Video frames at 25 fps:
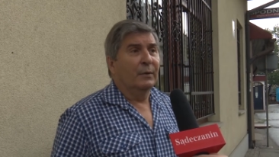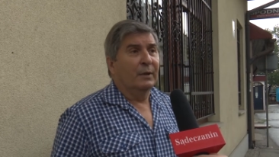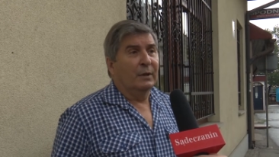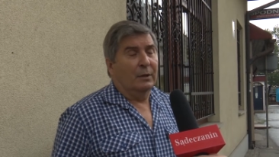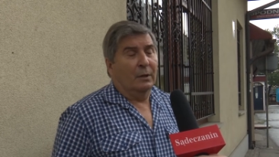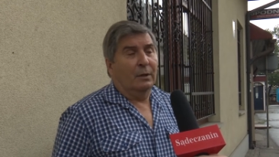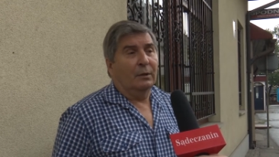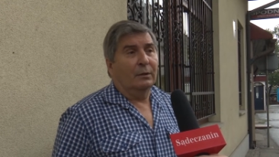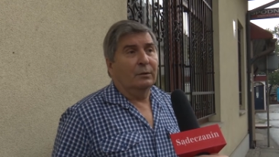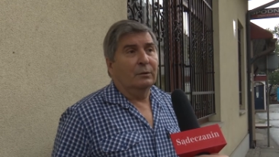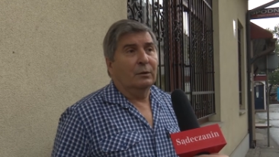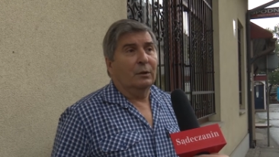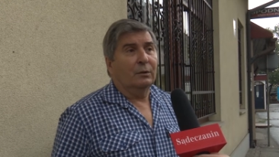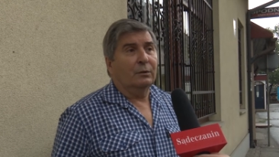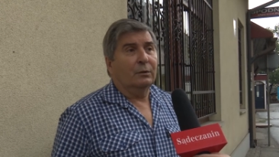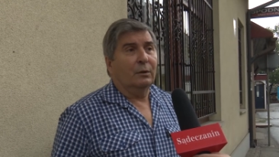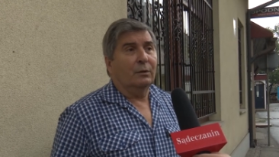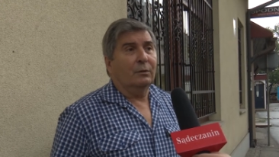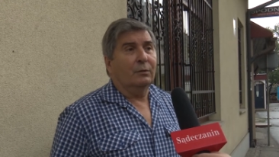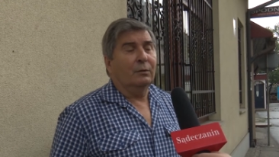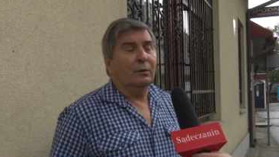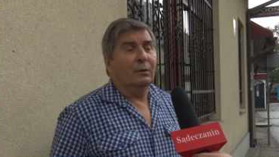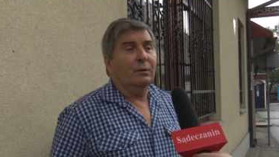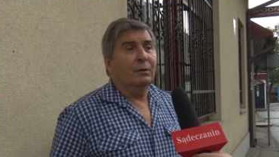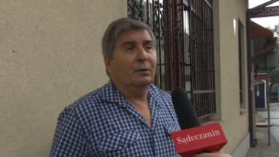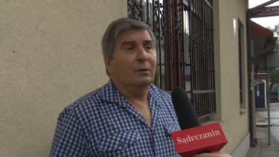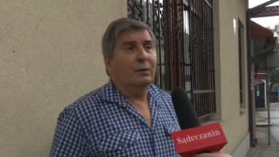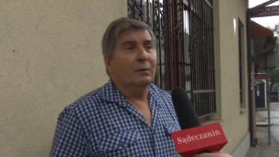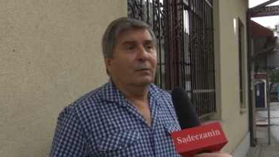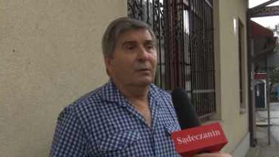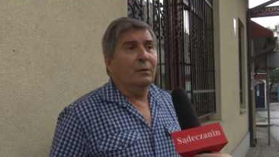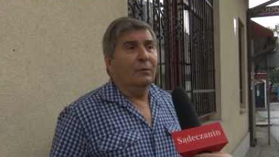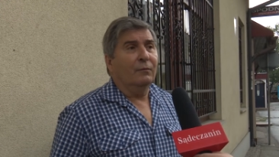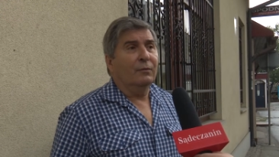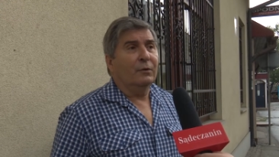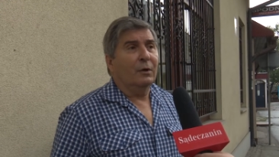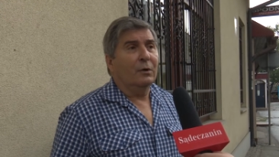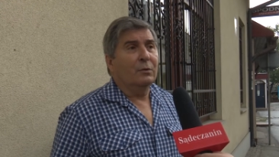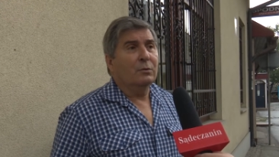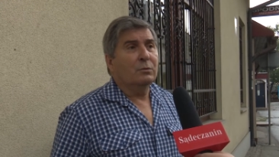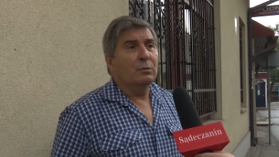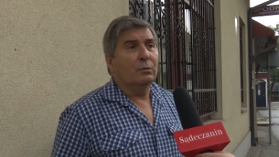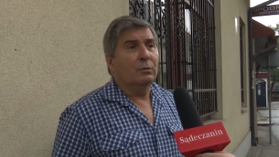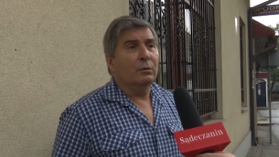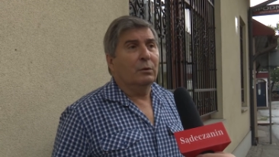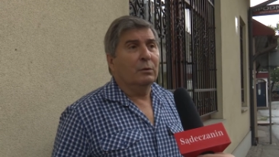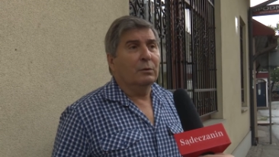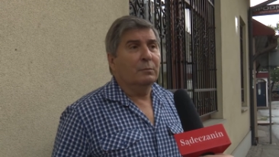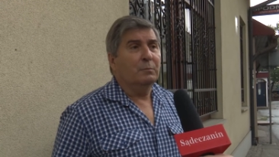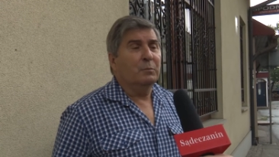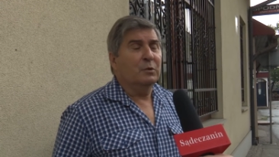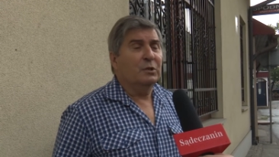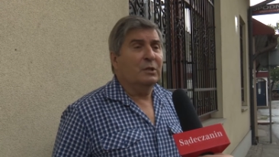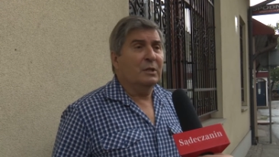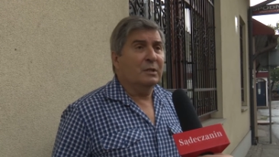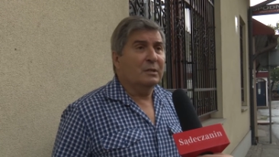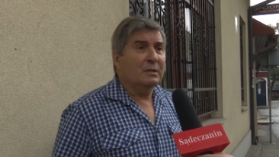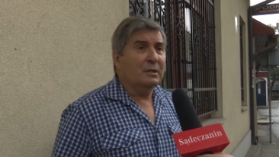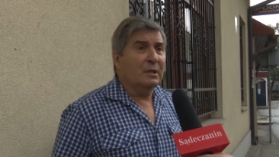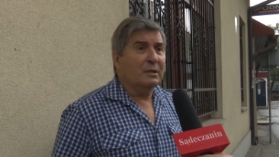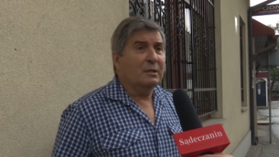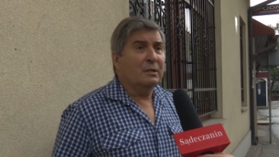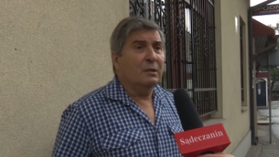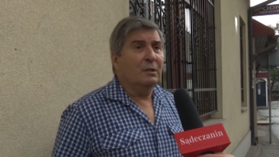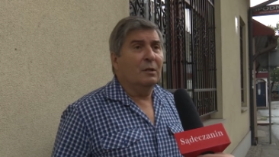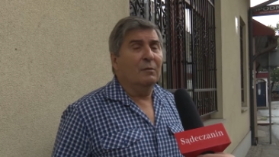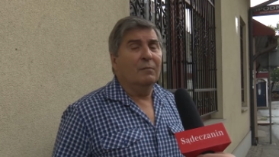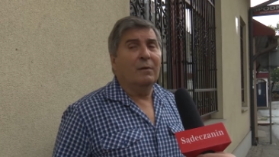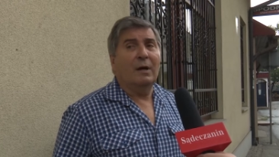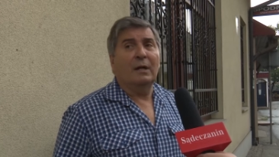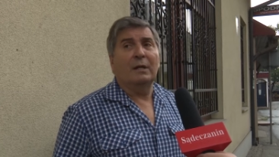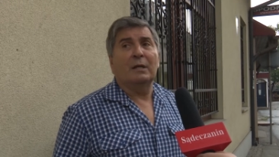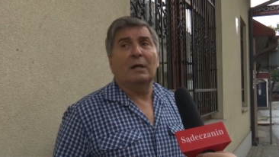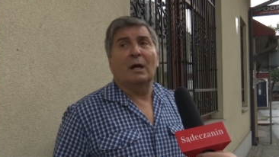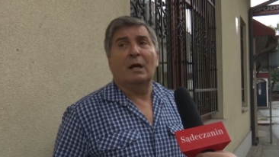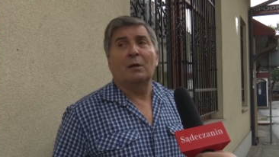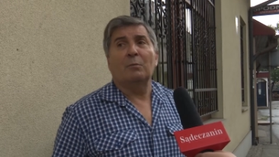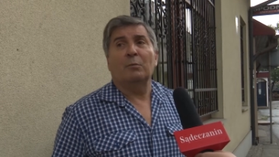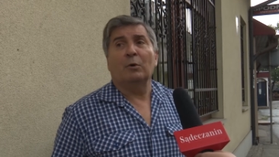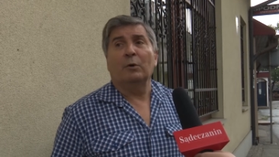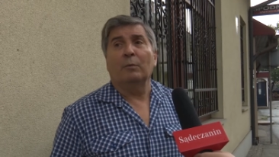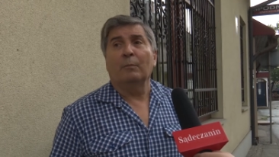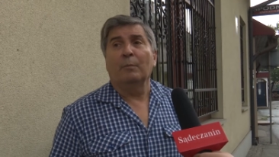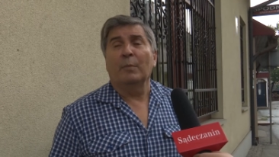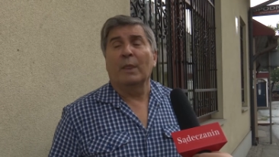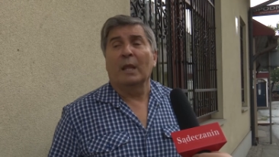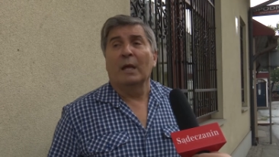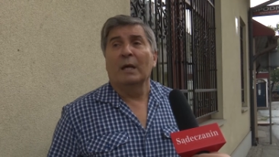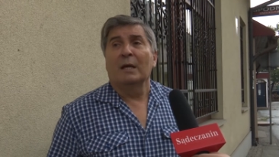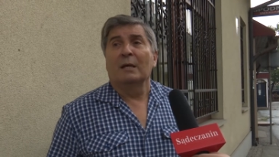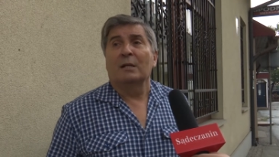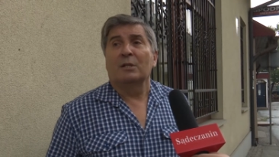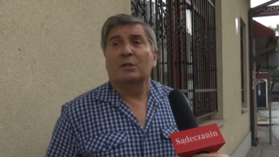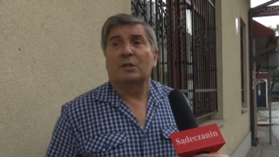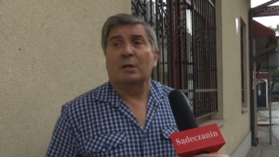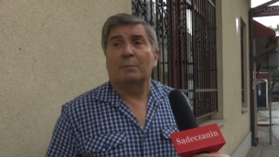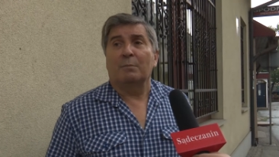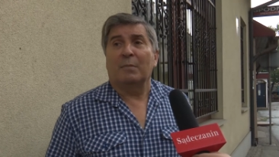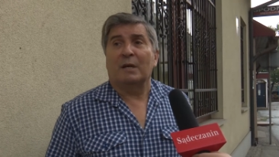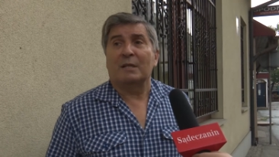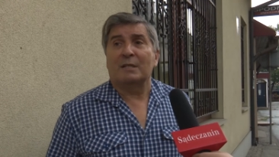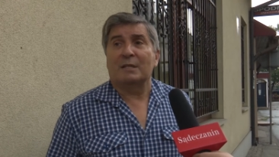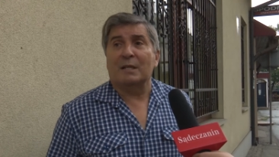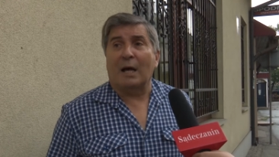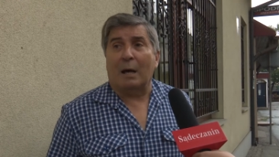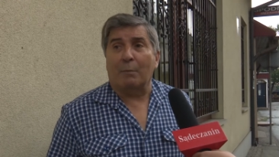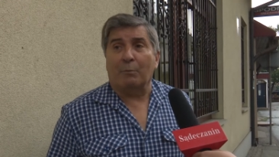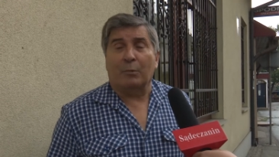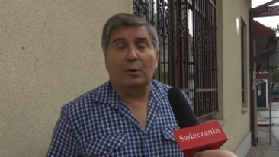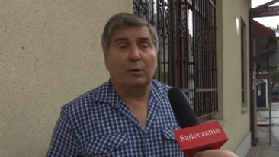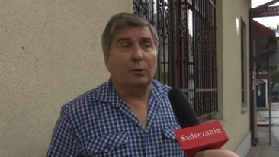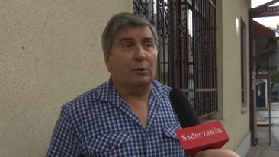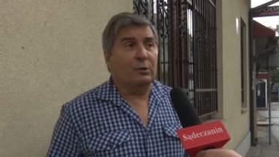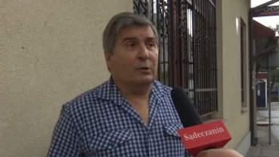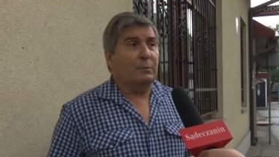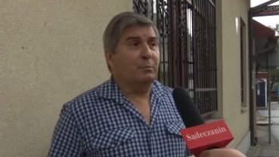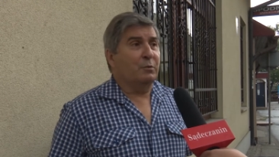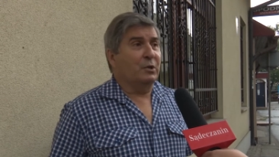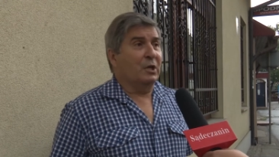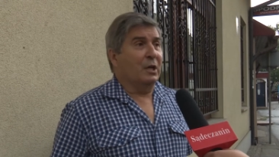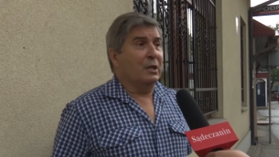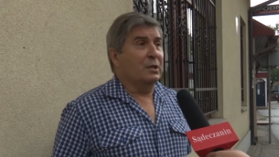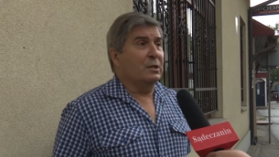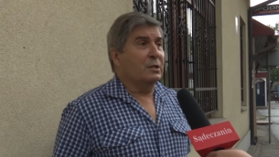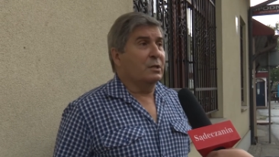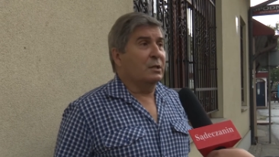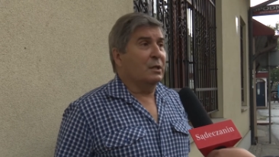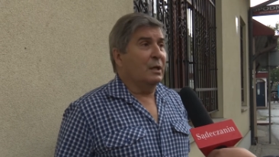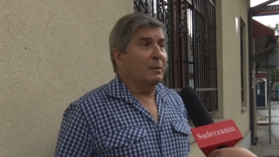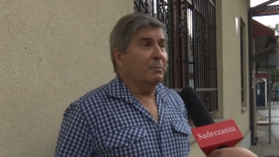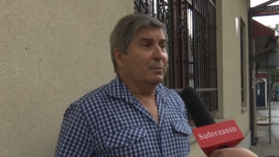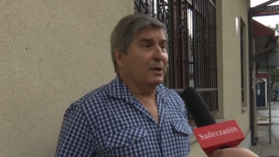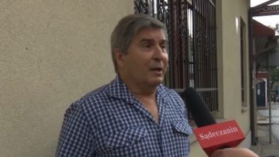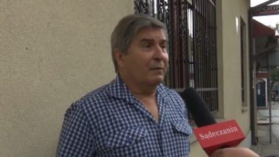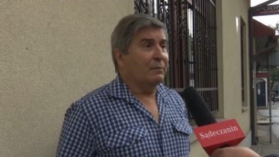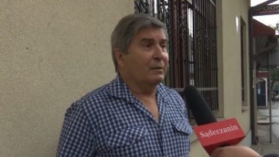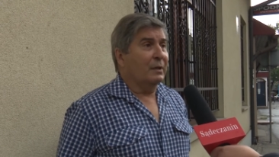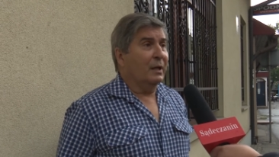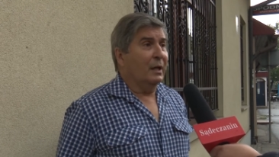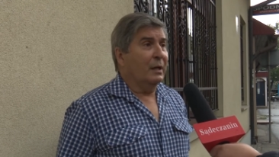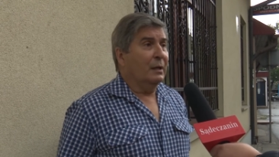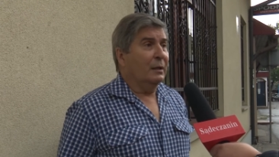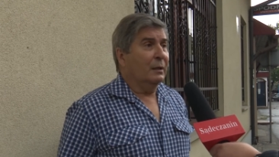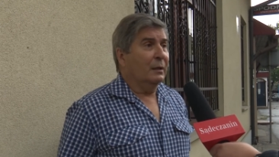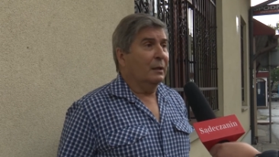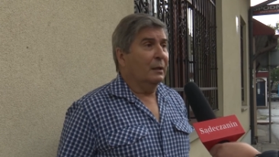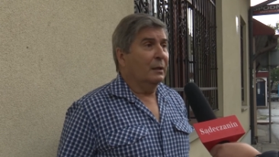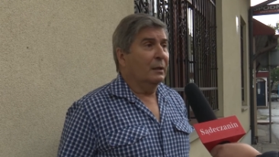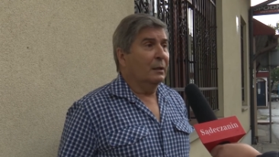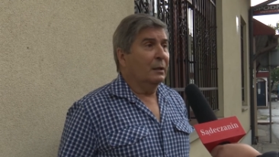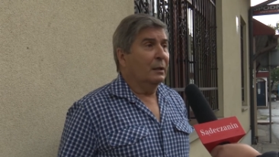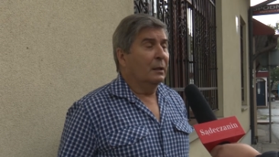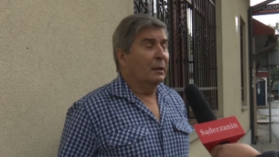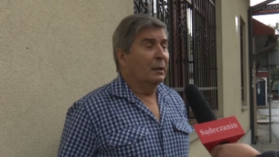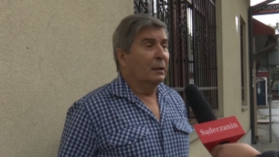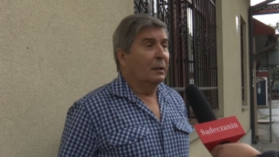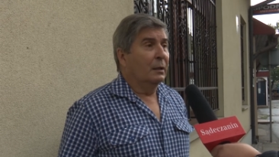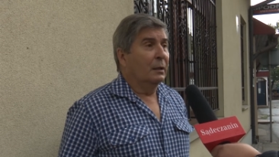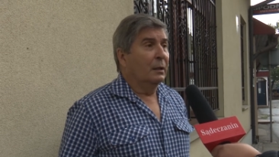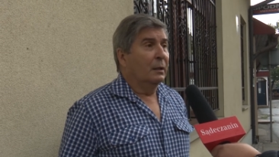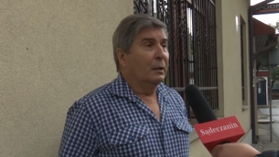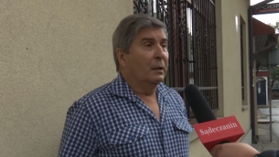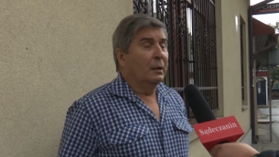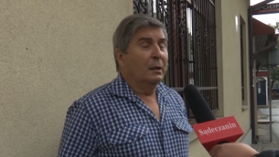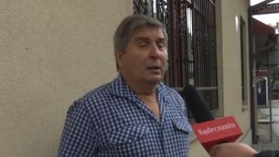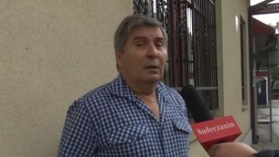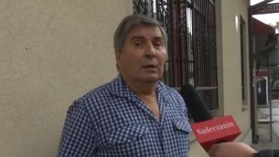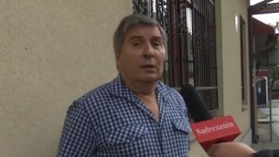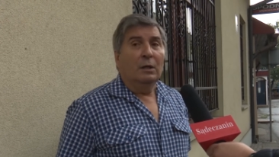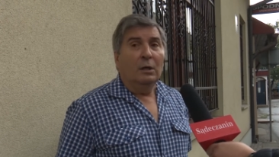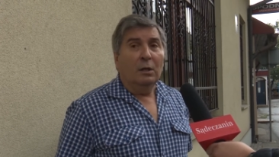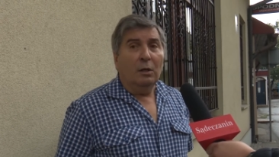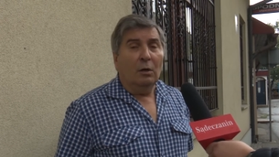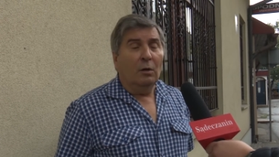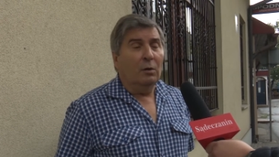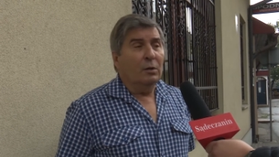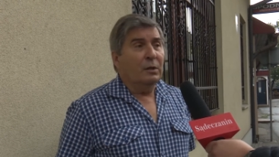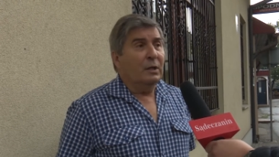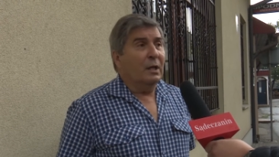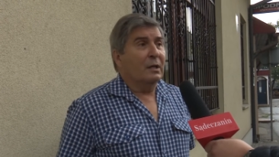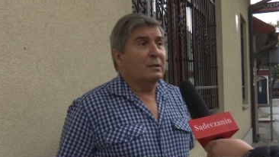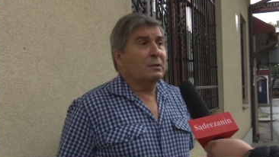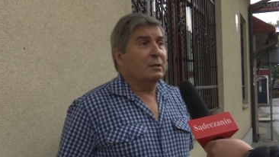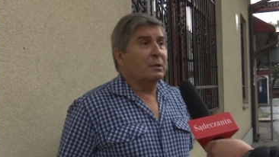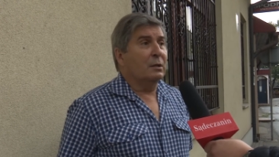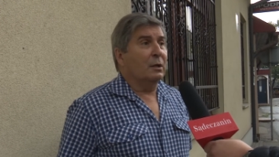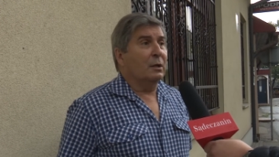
No, no to, no to no w końcu to by się zdecydowali, albo trzeba zamknąć przejście, prawda? I koniec,